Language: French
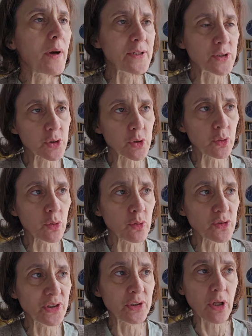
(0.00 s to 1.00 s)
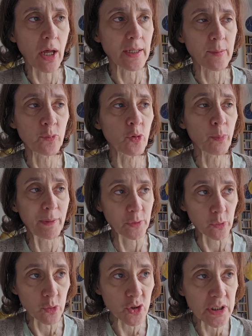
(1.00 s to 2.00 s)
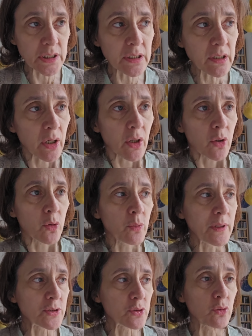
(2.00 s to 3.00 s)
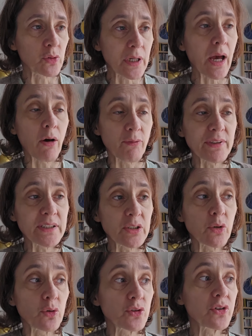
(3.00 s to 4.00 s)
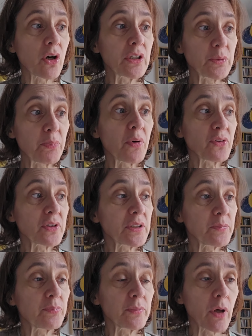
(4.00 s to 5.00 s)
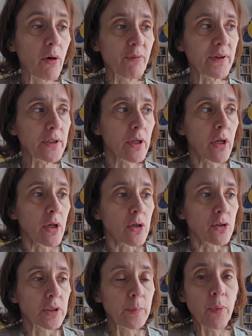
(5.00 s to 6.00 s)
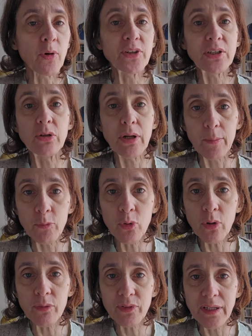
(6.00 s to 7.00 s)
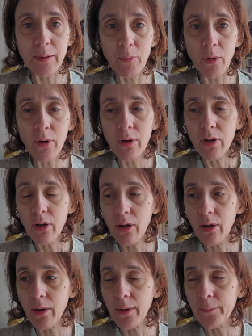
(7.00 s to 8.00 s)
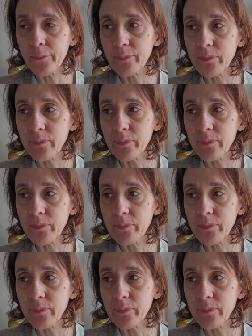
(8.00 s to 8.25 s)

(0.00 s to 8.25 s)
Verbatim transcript: Ou est-ce que c'est un amour pathologique Ou est-ce que le gars, en fait, il ressent, il pense. en fait, ce qu'il pense être de l'amour, finalement, euh,